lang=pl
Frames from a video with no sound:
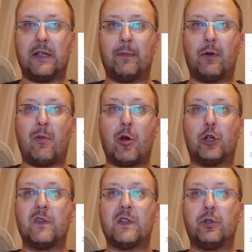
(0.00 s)
Dabrowo
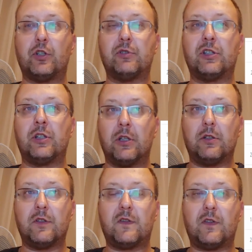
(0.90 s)
Makowice podobny
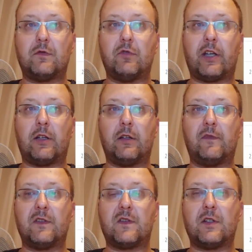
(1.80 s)
e, stosunek,
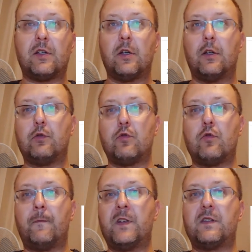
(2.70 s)
więc e,
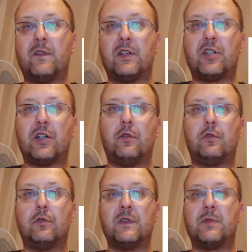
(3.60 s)
tu nic
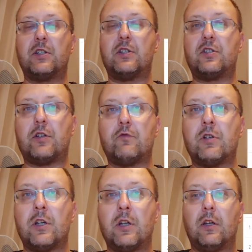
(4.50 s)
większego zmienić
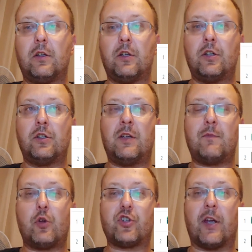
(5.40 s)
się e,
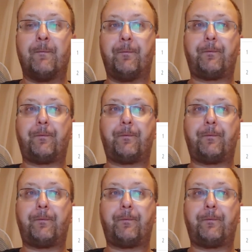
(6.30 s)
nie może.